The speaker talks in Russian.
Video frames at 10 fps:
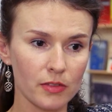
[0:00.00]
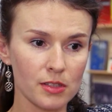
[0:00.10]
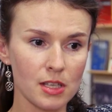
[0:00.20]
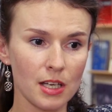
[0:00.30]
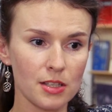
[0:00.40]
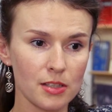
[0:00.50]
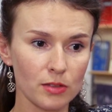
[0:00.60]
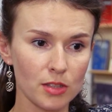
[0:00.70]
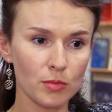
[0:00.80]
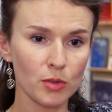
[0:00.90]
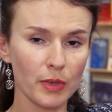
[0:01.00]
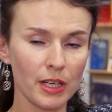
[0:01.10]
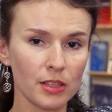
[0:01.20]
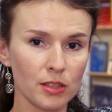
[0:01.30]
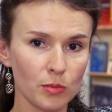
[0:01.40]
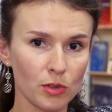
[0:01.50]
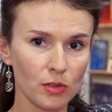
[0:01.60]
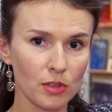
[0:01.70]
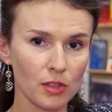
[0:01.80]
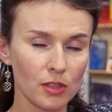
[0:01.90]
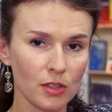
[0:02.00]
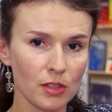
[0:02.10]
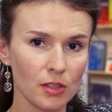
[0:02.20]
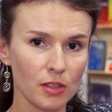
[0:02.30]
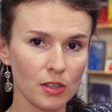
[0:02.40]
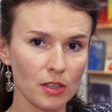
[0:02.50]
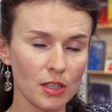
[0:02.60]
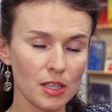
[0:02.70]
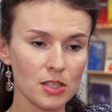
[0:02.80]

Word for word: Вы знаете, вот именно поэтому я